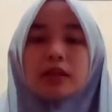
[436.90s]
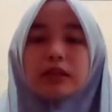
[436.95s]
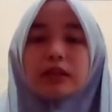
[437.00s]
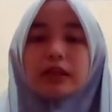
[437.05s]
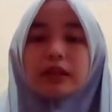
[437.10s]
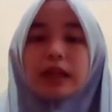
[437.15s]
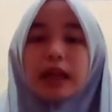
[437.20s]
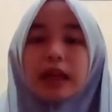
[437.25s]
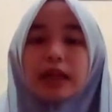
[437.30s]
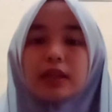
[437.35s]

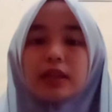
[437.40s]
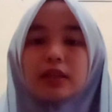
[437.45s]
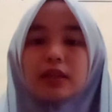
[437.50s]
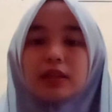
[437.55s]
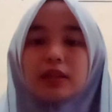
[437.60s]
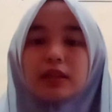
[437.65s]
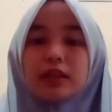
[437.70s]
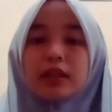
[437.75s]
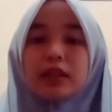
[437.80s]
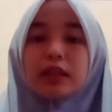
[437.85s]
dengan
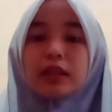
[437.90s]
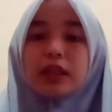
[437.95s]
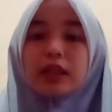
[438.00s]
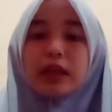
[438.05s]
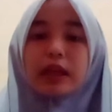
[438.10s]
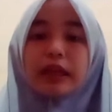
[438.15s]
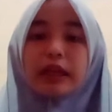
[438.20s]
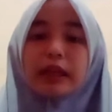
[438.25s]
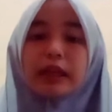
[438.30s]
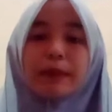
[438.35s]

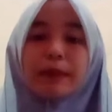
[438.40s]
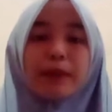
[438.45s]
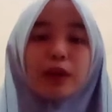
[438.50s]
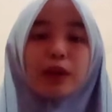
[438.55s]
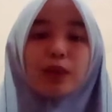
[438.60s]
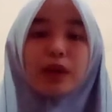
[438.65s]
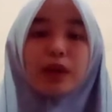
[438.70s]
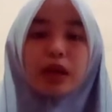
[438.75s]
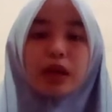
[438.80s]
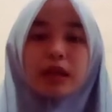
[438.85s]
uh, kita
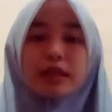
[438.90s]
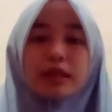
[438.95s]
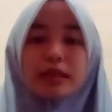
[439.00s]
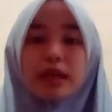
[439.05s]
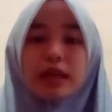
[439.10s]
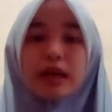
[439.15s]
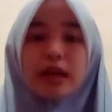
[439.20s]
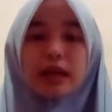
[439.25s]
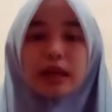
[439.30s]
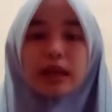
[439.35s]
mengeluarkan
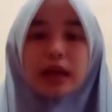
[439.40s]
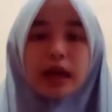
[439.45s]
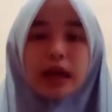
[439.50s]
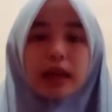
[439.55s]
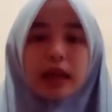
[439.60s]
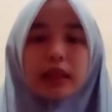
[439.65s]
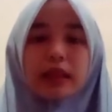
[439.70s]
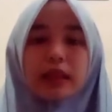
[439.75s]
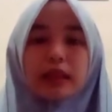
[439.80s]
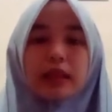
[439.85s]

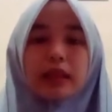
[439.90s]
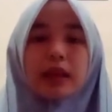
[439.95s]
zakat,